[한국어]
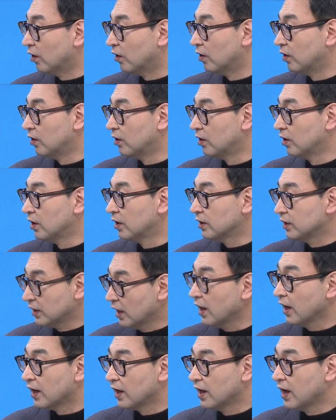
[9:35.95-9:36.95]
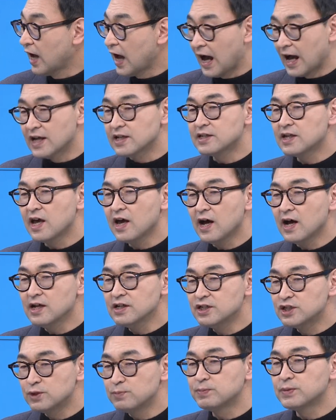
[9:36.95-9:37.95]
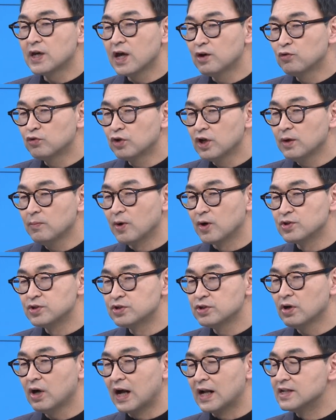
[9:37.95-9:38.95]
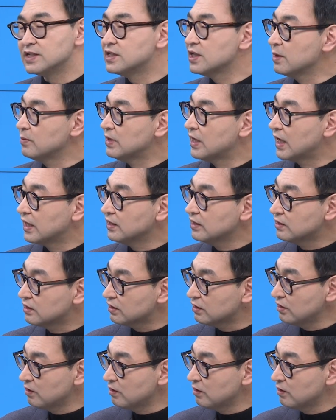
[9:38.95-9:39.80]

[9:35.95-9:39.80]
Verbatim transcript: 중국도 마찬가지다. 예, 아세안 10개국이 먼저 알셉이라는 예.